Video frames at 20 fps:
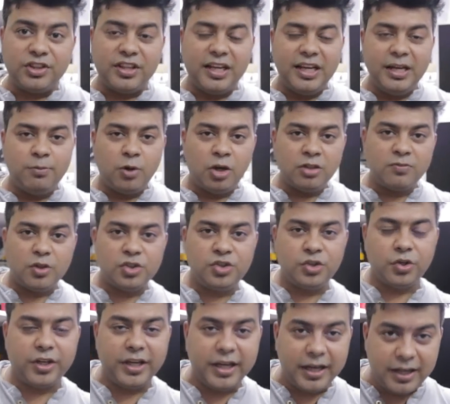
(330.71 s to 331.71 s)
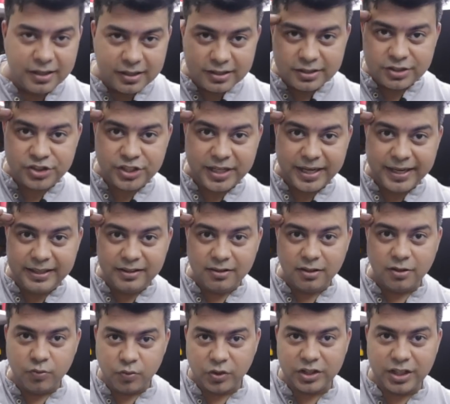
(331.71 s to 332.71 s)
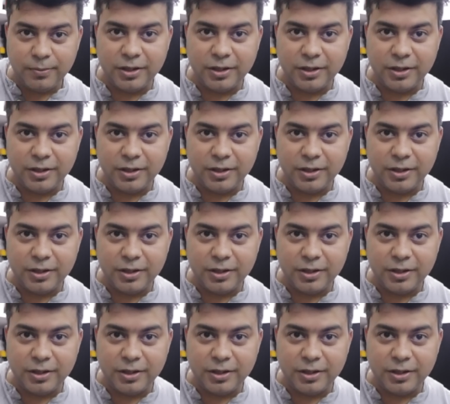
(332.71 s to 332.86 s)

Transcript: इतना ही बहुत बहुत शुक्रिया जय हिंद वंदे